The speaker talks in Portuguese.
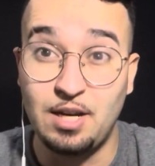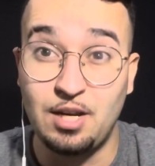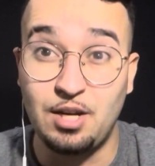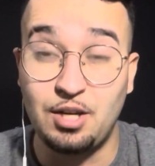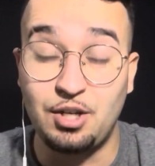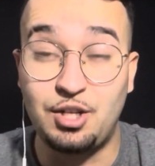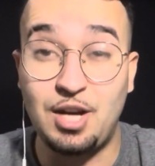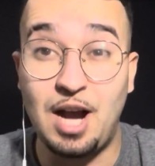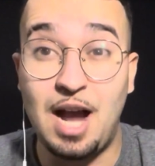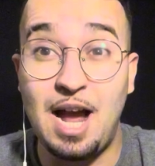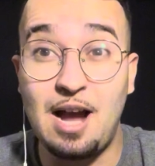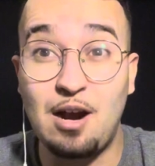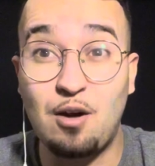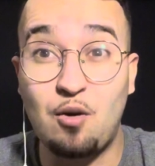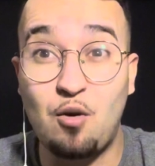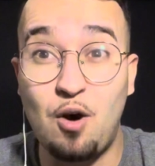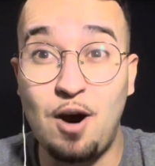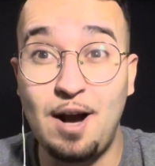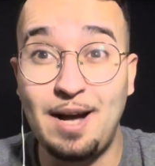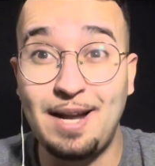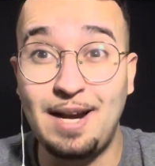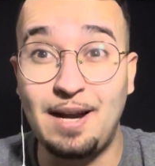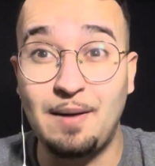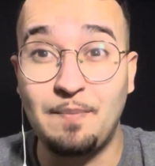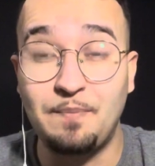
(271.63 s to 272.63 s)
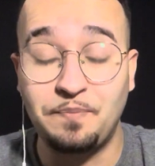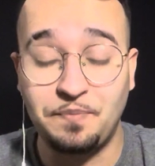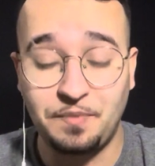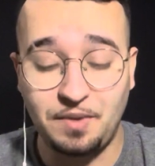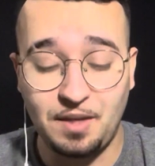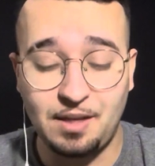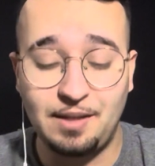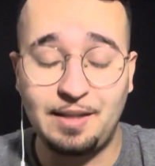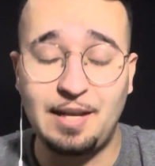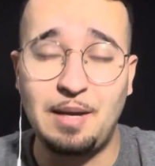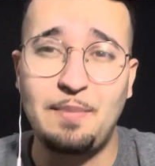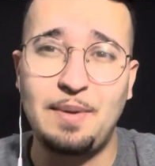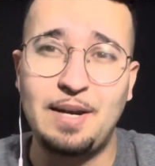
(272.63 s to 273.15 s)
Já agora,
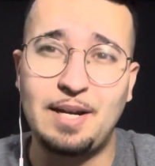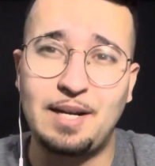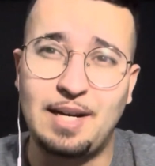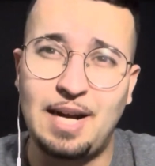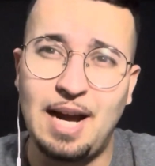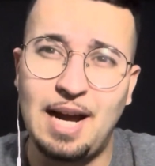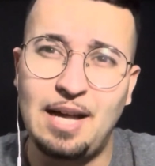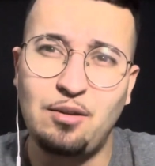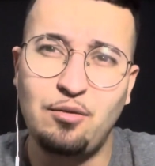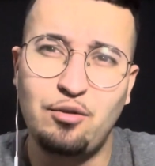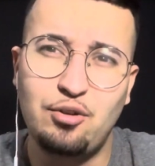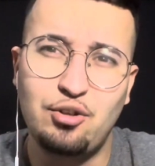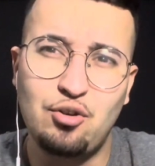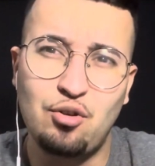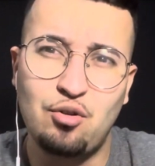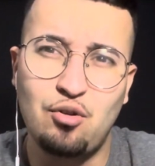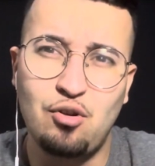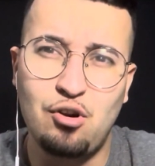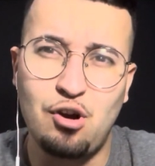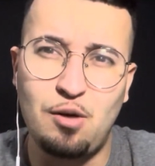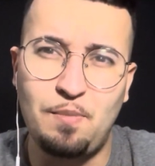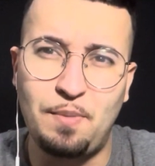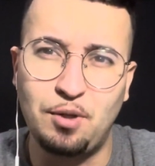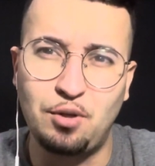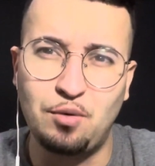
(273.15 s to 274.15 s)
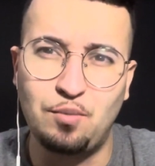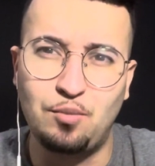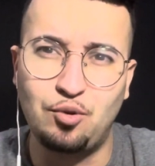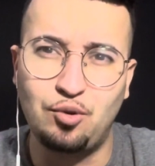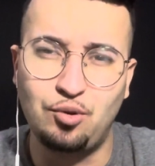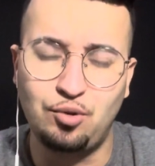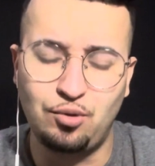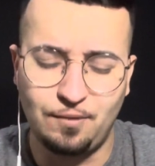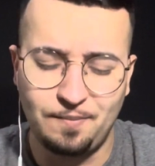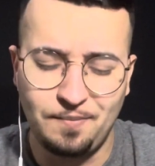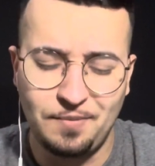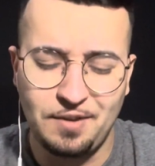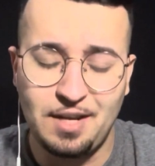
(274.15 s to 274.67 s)
tem Mercado que jogou Copa do
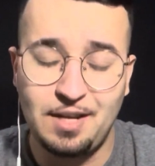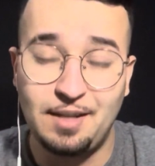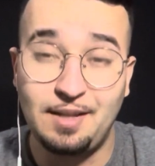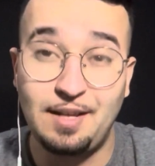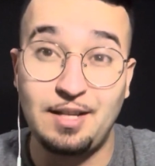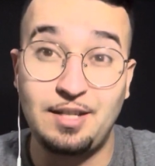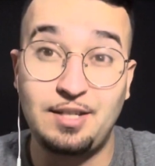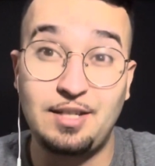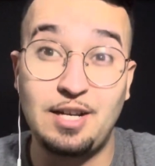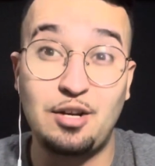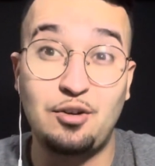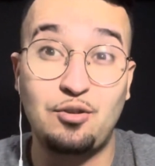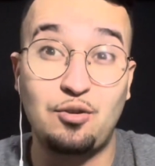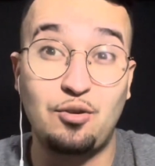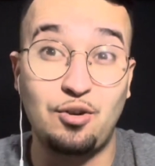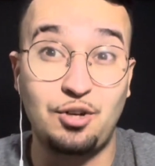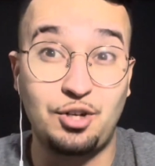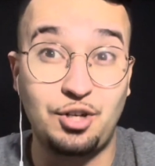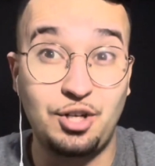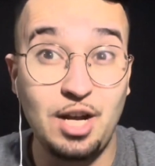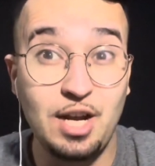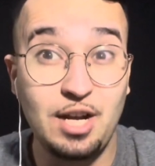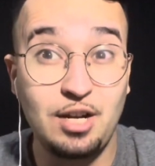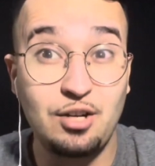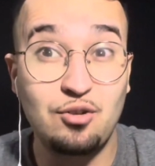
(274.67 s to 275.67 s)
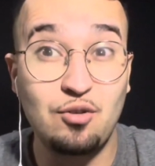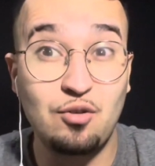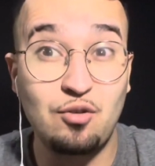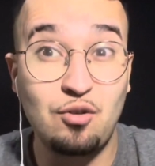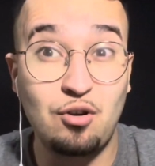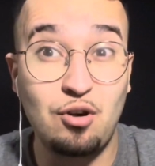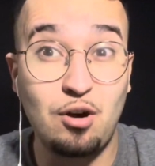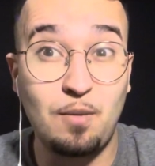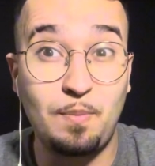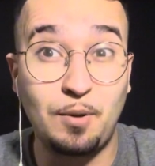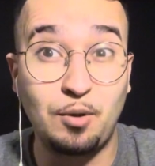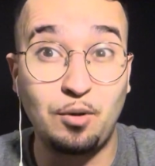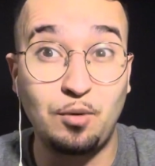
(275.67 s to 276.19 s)
Mundo, tem Sérgio Rocher que jogou
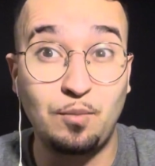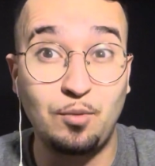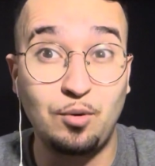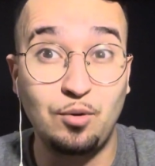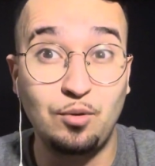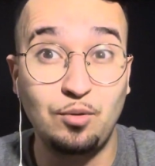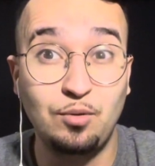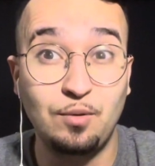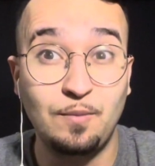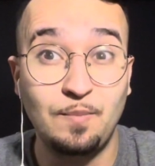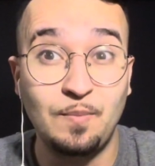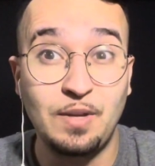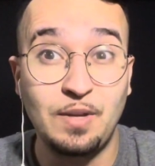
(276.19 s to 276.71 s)
Copa do Mundo,